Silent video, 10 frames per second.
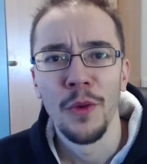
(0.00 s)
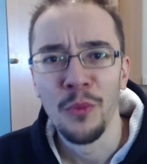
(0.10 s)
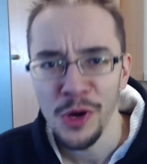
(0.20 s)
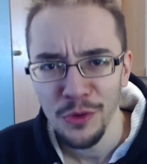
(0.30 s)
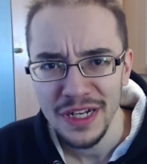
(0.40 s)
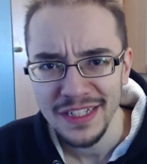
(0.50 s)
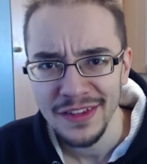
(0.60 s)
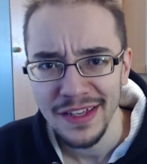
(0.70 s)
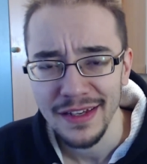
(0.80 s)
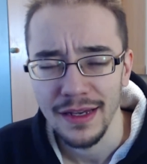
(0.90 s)
Muy buenas
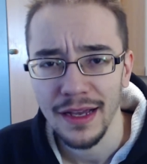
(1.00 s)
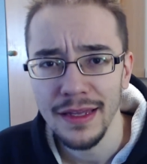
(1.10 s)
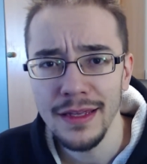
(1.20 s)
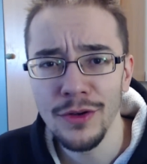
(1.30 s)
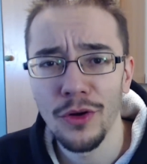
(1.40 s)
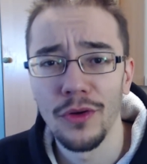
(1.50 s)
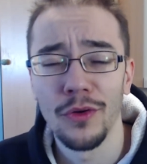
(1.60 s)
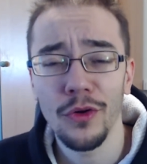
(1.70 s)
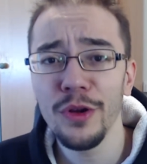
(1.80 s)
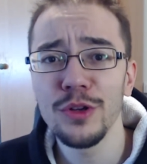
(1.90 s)
gente, aquí Gino.
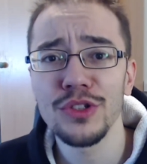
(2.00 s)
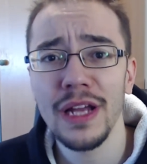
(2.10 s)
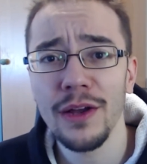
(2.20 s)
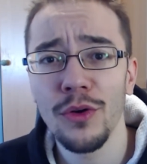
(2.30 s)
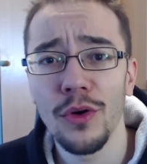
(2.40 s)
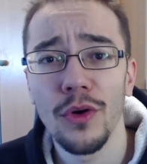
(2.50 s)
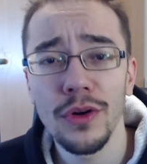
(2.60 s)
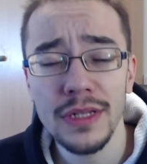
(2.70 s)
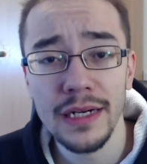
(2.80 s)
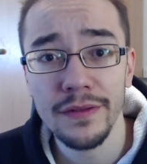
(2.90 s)
Hoy os traigo
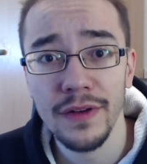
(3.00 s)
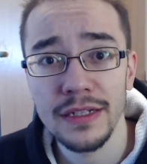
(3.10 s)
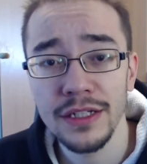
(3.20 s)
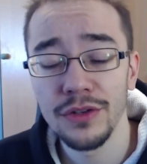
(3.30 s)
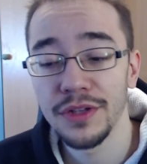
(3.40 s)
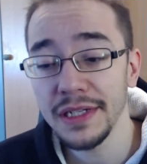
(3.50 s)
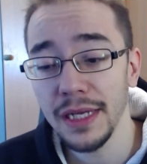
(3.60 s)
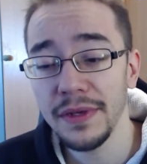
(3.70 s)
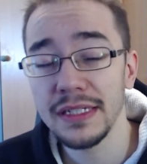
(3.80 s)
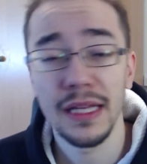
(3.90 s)
otra reflexión. Ya
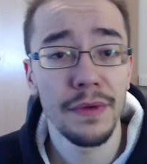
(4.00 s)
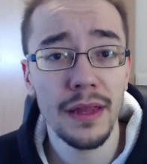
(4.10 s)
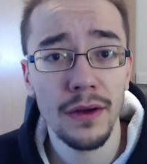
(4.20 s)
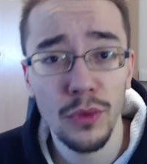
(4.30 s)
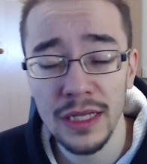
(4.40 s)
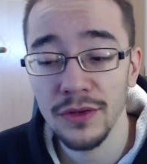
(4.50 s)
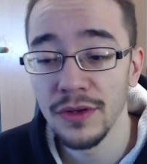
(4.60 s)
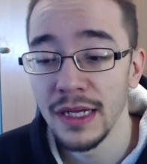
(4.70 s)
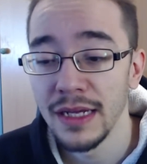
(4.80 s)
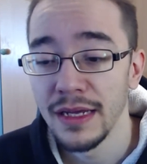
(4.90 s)
sabéis que de vez en cuando
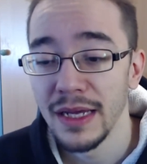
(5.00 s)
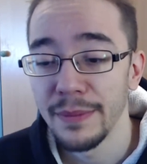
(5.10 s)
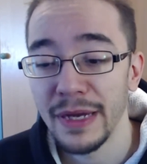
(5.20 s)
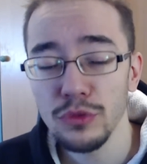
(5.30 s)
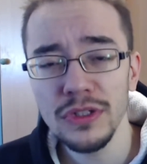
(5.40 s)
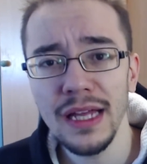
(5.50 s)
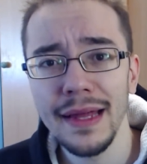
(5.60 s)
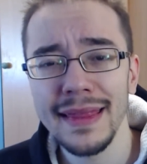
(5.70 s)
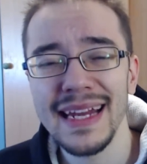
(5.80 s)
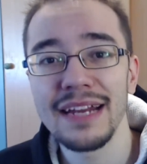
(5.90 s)
me gusta
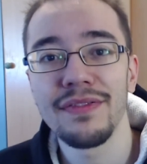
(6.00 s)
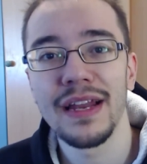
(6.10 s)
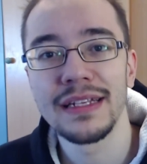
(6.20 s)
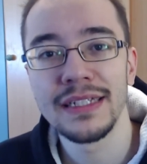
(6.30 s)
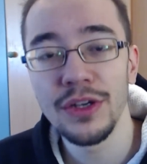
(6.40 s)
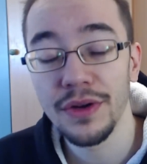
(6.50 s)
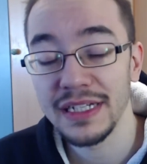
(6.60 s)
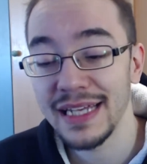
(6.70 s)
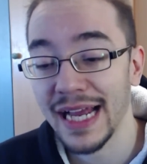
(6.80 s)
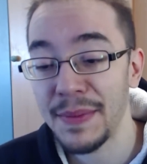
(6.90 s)
hacer
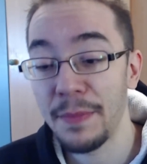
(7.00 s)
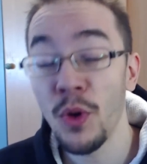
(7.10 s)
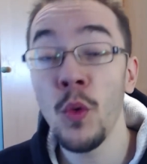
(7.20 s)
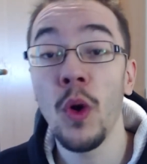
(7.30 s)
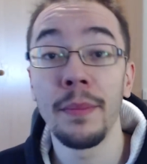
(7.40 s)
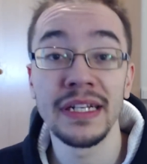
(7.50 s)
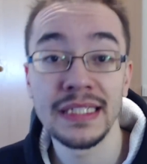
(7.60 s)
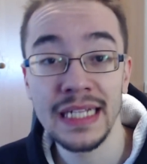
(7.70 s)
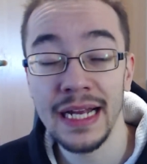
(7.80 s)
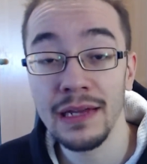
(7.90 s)
reflexiones, ya que me pongo a
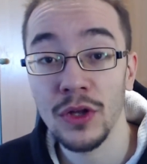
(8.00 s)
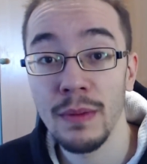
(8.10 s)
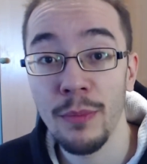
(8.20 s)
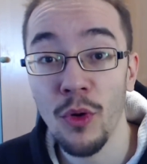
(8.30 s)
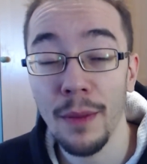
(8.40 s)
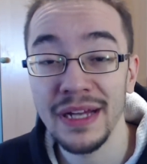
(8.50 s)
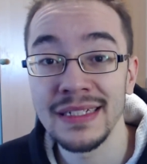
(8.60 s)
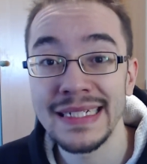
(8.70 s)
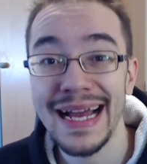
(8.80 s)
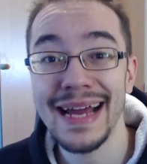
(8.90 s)
pensar y cuando me pongo a
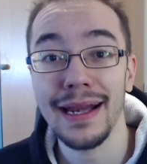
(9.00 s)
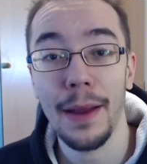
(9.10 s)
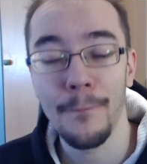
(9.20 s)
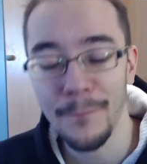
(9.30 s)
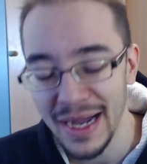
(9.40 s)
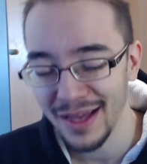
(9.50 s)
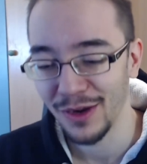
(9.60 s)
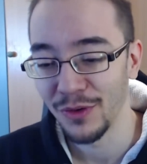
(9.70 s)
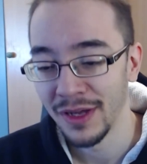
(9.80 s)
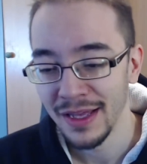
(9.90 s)
pensar malo.